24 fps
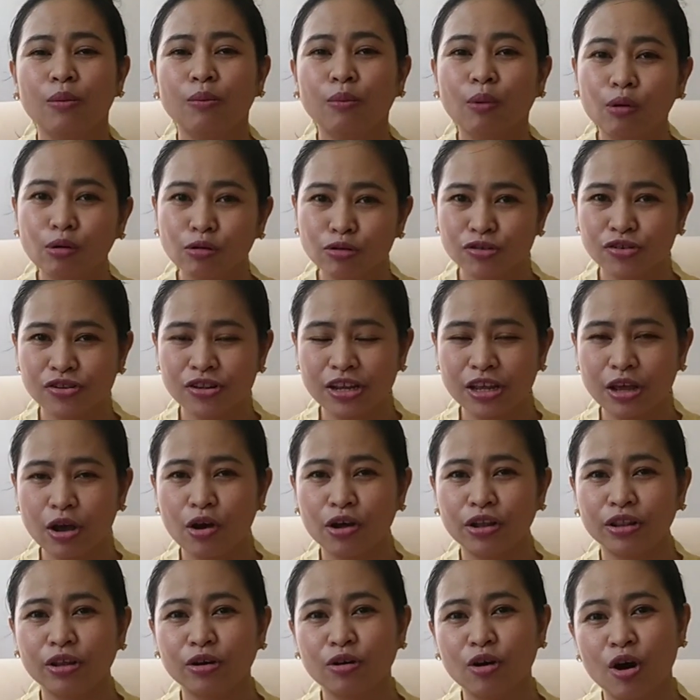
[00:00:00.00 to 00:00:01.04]
mostly
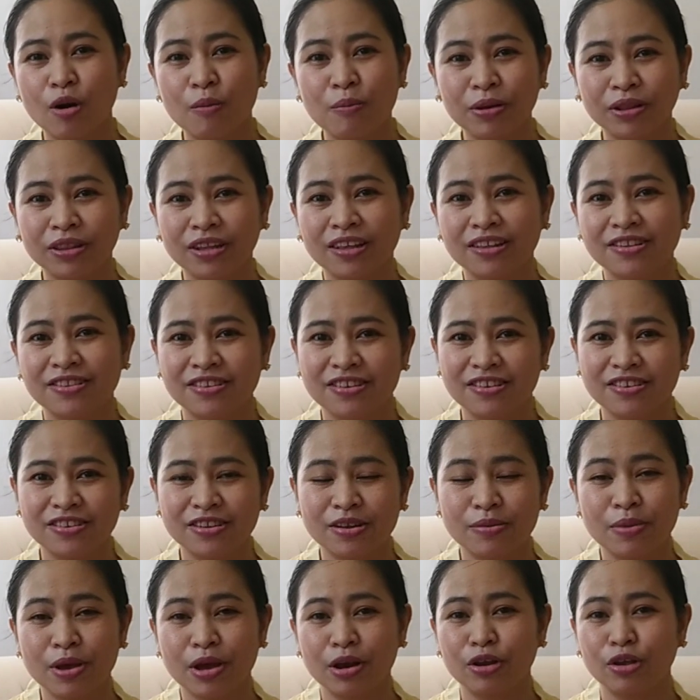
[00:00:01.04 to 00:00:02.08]
on the
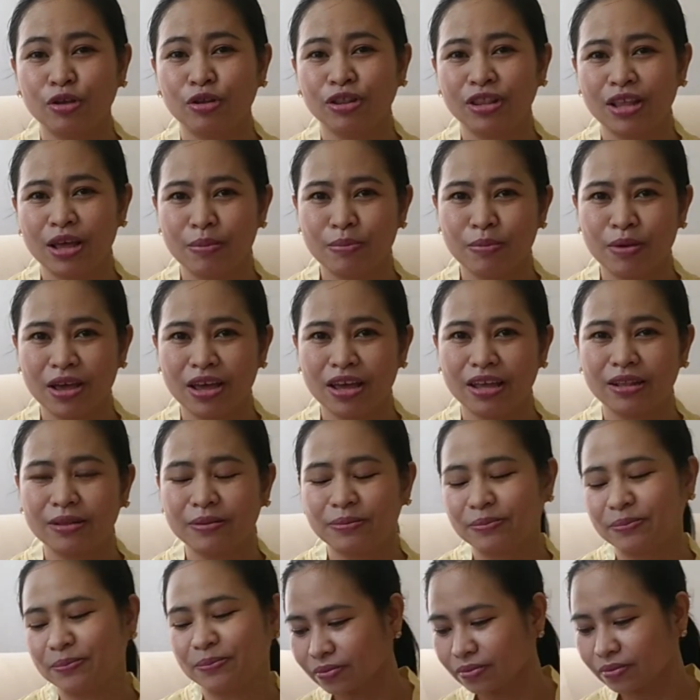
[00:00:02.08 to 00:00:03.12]
competencies na meron yung DepEd.
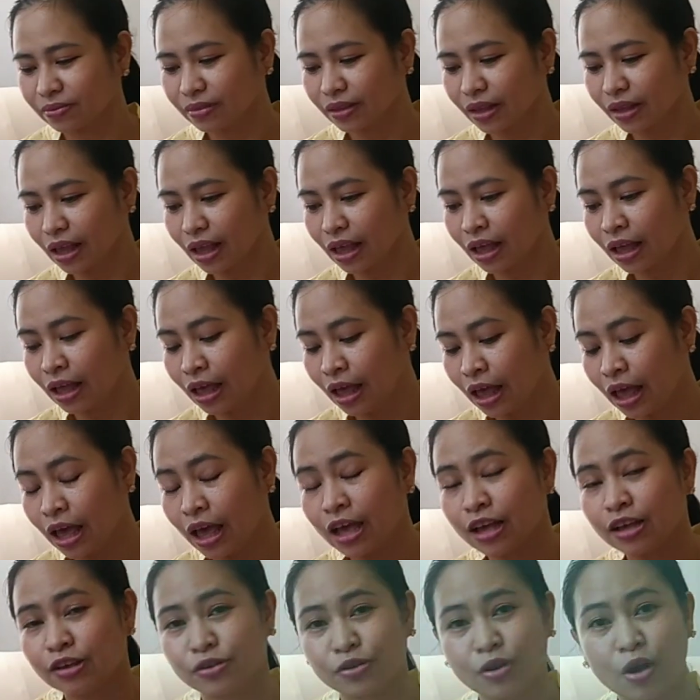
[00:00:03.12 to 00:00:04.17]

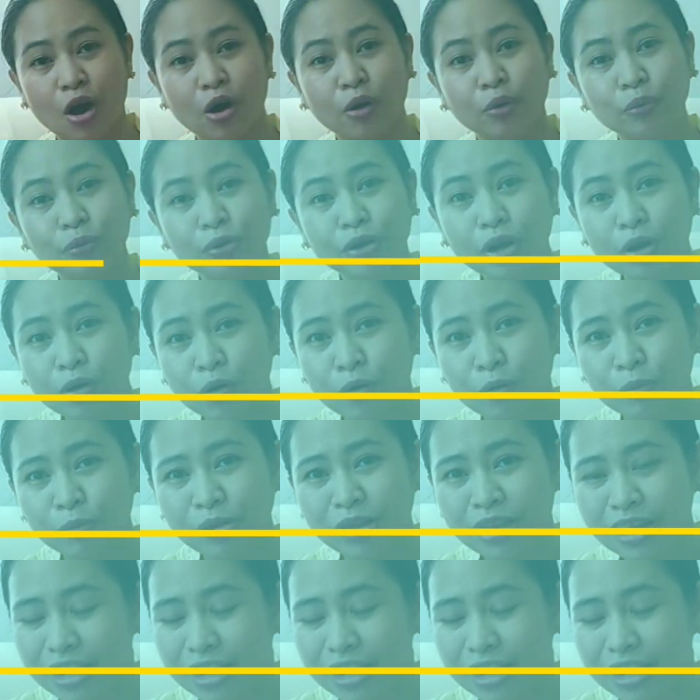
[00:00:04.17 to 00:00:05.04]
So, ang una kong